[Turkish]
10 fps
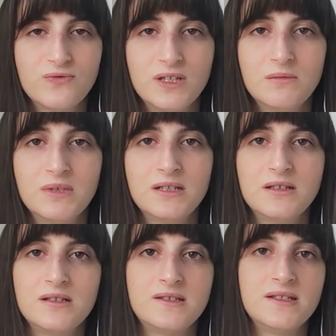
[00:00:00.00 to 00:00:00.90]
filmin,
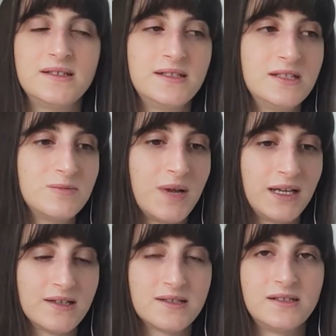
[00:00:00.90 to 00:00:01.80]
izlediğiniz
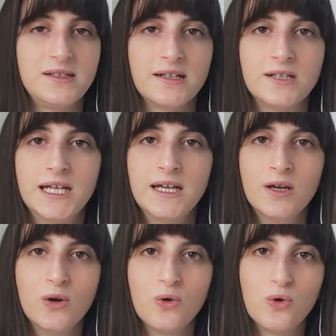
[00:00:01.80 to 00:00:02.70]
belgeselin yani
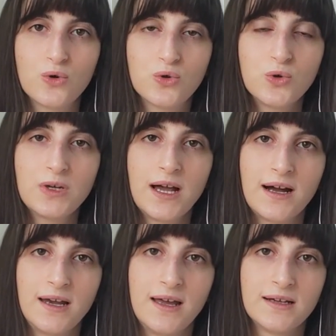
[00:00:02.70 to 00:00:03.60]
okurla
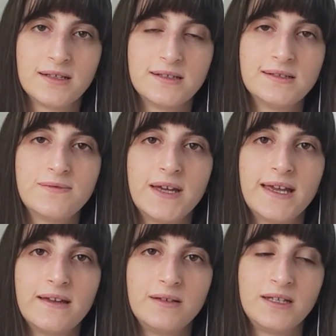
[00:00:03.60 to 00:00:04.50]
alakalı
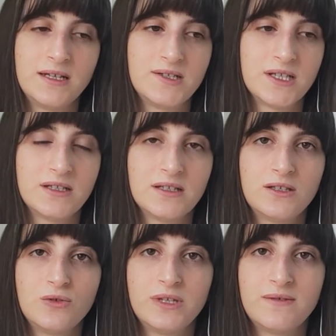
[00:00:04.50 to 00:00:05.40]
ve
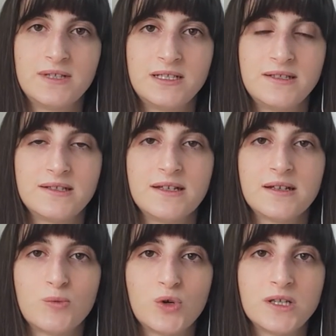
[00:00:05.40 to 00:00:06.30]
gelecekteki ödevlerinizde,
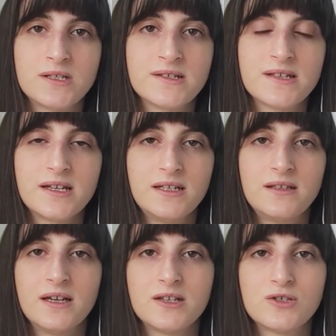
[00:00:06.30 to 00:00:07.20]
raporlarınızda
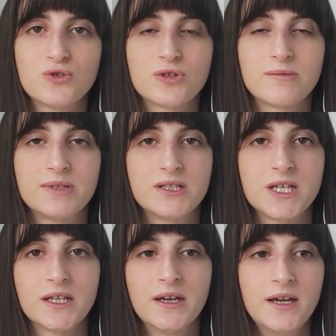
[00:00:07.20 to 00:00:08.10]
ihtiyacınız
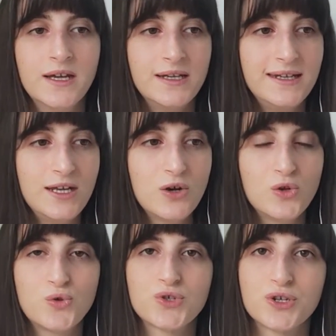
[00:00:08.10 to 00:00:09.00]
olabilecek ne
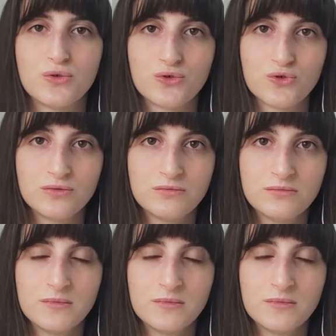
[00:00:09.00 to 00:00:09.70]
olursa olsun